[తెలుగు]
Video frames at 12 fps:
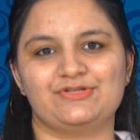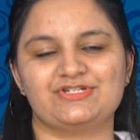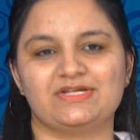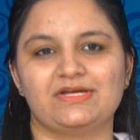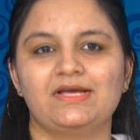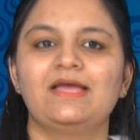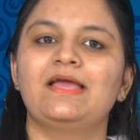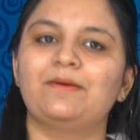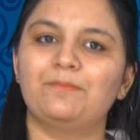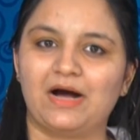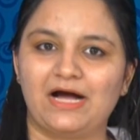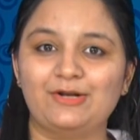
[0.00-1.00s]
నుంచి
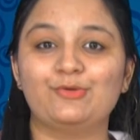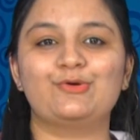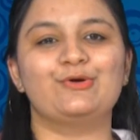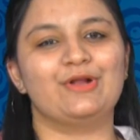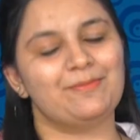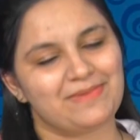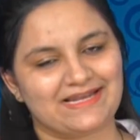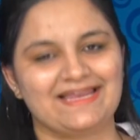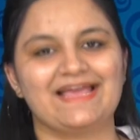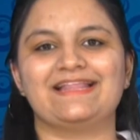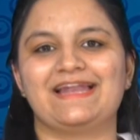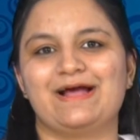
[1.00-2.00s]
బాలు కూడా
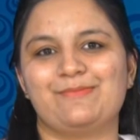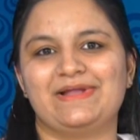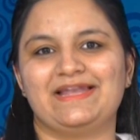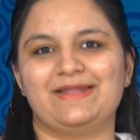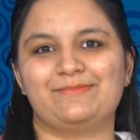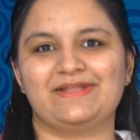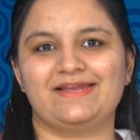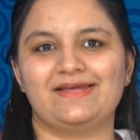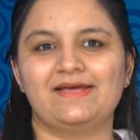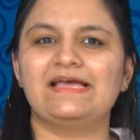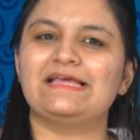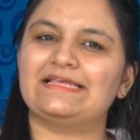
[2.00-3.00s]
మర్యాద రామన్ని మరి
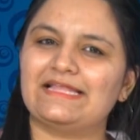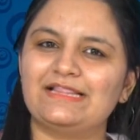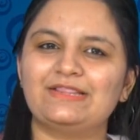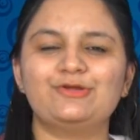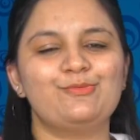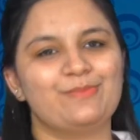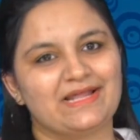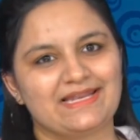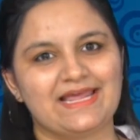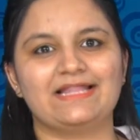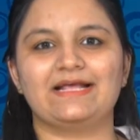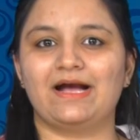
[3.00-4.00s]
ఎంతో
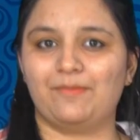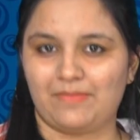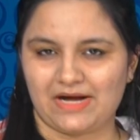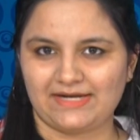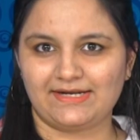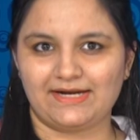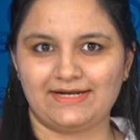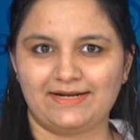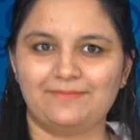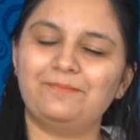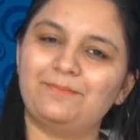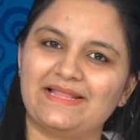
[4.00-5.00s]
మర్యాదగా
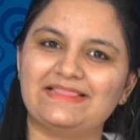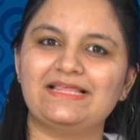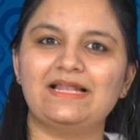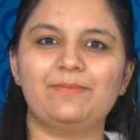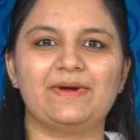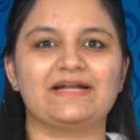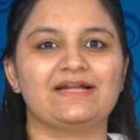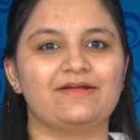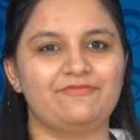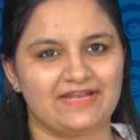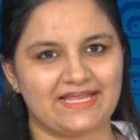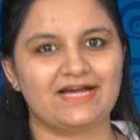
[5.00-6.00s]
మాట్లాడడం పెద్దల పట్ల
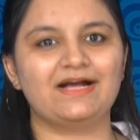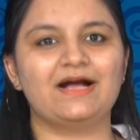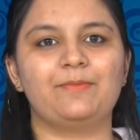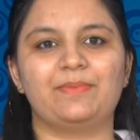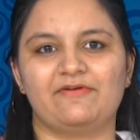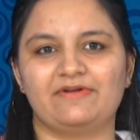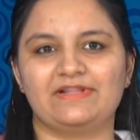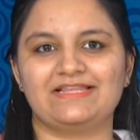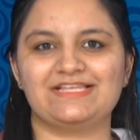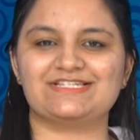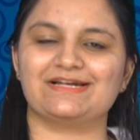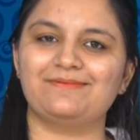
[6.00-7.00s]
వినయంగా
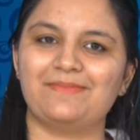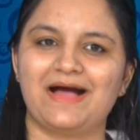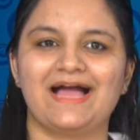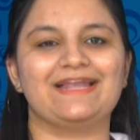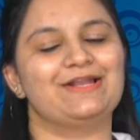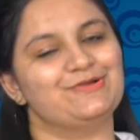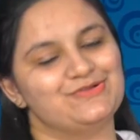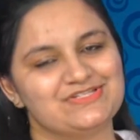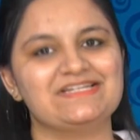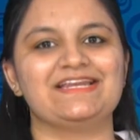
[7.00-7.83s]
ప్రవర్తించడం ఆయన నుంచి